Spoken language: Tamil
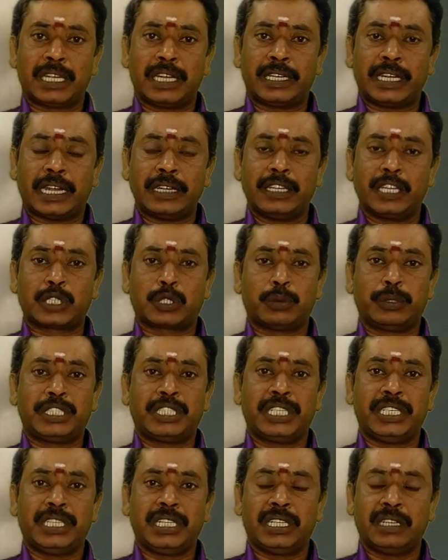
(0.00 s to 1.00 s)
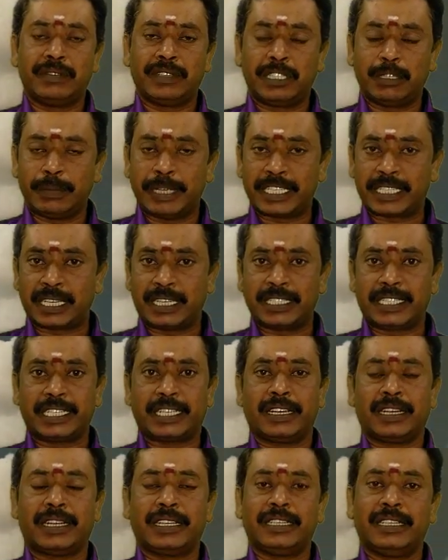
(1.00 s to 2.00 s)
சில நல்ல சுப செய்திகள் வந்து
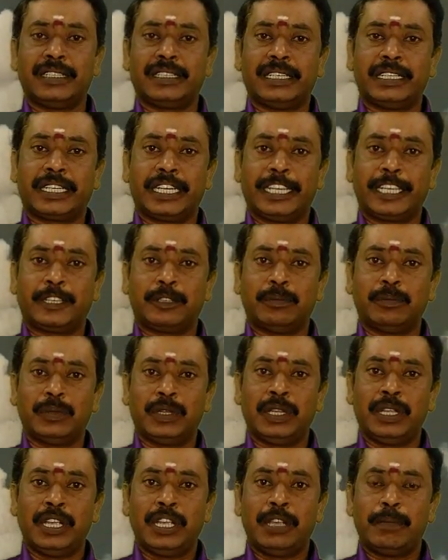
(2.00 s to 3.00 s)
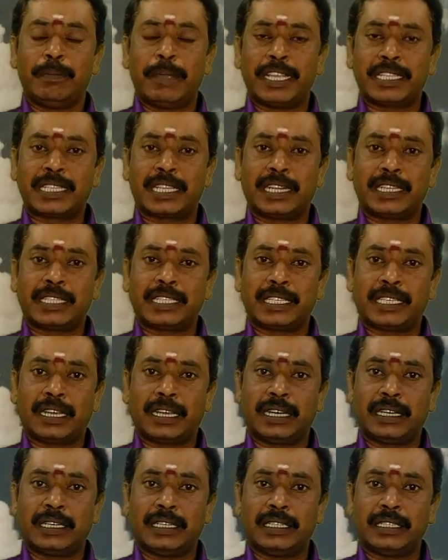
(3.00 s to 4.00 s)
மேசராசிக்காரர்களுக்கு கிடைக்கும்
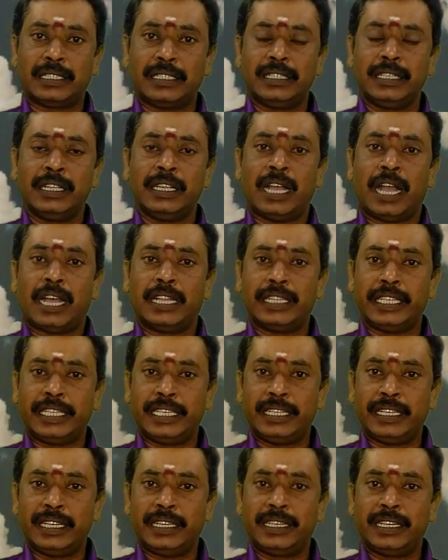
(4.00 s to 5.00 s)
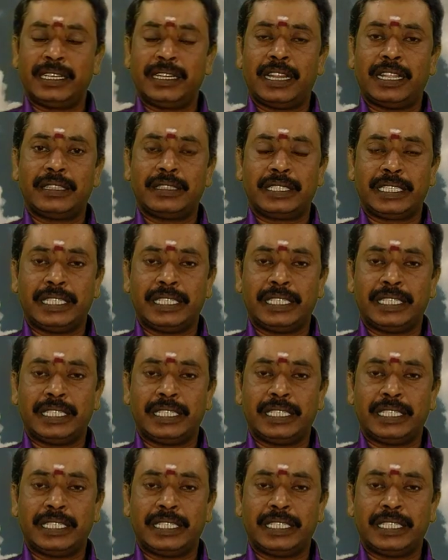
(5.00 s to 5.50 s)
மேசராசிக்காரர்களுக்கு அந்த இன்னல்கள்லாம்